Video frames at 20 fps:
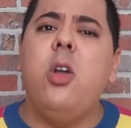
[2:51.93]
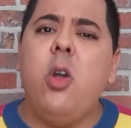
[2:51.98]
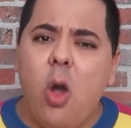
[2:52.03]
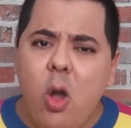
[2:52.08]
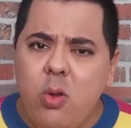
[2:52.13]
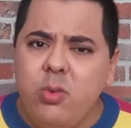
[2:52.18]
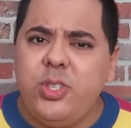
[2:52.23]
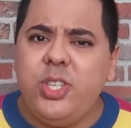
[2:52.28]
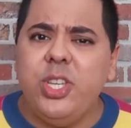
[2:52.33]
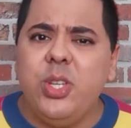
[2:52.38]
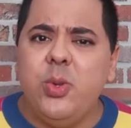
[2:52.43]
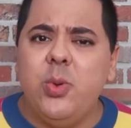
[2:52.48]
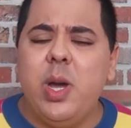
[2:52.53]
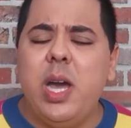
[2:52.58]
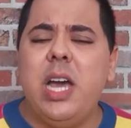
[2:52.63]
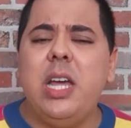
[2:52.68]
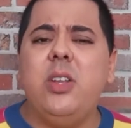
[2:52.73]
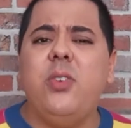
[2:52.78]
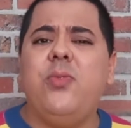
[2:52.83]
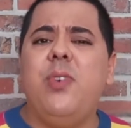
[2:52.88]

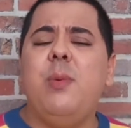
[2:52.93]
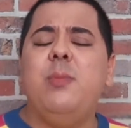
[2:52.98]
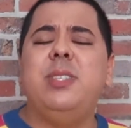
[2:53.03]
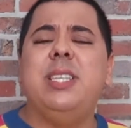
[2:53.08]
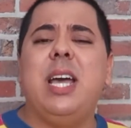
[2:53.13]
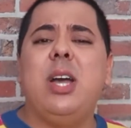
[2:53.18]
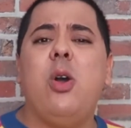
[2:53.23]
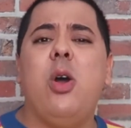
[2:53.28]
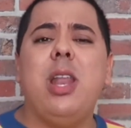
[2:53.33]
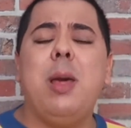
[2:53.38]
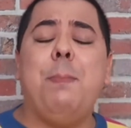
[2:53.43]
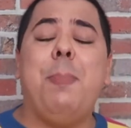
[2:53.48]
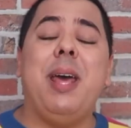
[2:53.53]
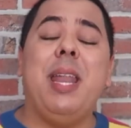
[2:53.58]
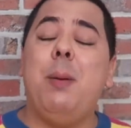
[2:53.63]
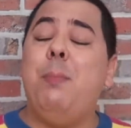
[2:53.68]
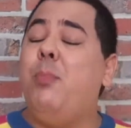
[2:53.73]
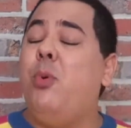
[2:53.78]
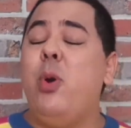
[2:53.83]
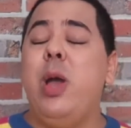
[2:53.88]
Continuando, vamos agora
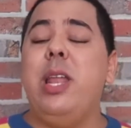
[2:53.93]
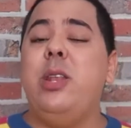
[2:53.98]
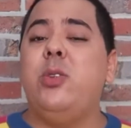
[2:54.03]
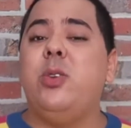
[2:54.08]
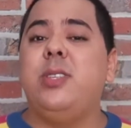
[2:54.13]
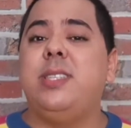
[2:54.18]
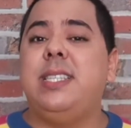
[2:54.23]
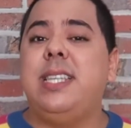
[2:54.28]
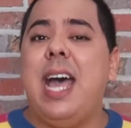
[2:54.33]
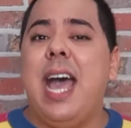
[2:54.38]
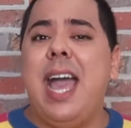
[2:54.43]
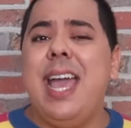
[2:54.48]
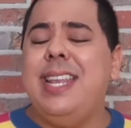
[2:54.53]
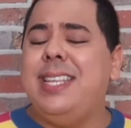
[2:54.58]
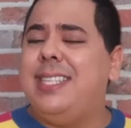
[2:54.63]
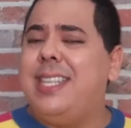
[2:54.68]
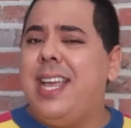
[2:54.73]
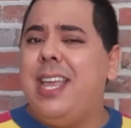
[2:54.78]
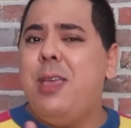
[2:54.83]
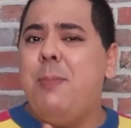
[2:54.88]
para Buenos
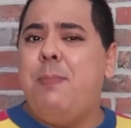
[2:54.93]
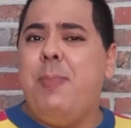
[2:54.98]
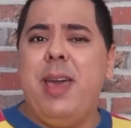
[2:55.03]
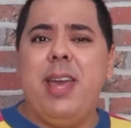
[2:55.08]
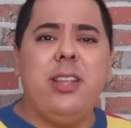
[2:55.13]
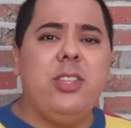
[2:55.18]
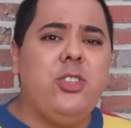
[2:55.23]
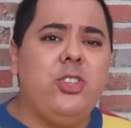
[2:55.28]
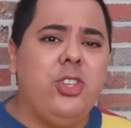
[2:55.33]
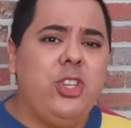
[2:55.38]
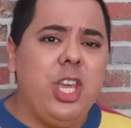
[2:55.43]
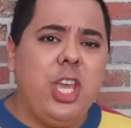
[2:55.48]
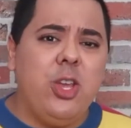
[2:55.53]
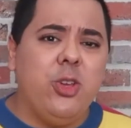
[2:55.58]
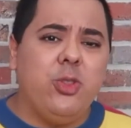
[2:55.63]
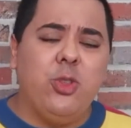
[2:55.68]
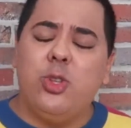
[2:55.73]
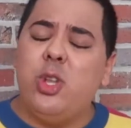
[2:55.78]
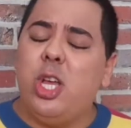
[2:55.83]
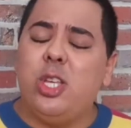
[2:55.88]
Aires, aqui
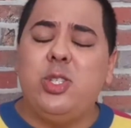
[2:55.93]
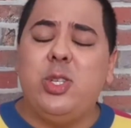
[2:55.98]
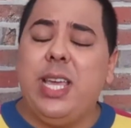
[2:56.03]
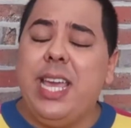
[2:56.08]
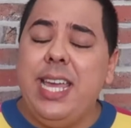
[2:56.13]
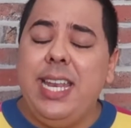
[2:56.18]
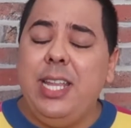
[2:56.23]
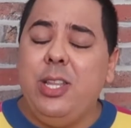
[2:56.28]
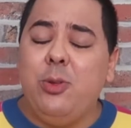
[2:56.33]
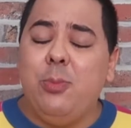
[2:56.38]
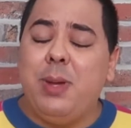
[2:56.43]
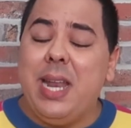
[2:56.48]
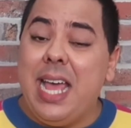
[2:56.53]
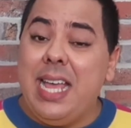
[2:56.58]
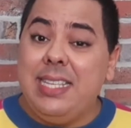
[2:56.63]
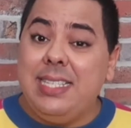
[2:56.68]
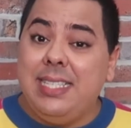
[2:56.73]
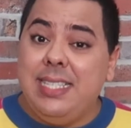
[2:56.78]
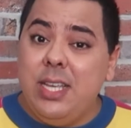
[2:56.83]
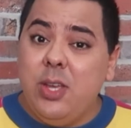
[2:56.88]
pertinho do nosso querido
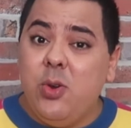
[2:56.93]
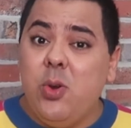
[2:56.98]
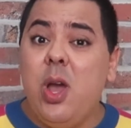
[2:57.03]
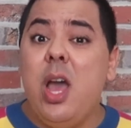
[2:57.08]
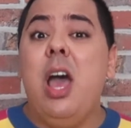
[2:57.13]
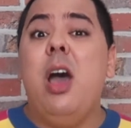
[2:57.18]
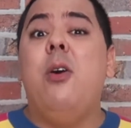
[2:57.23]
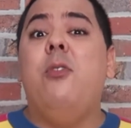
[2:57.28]
Brasil.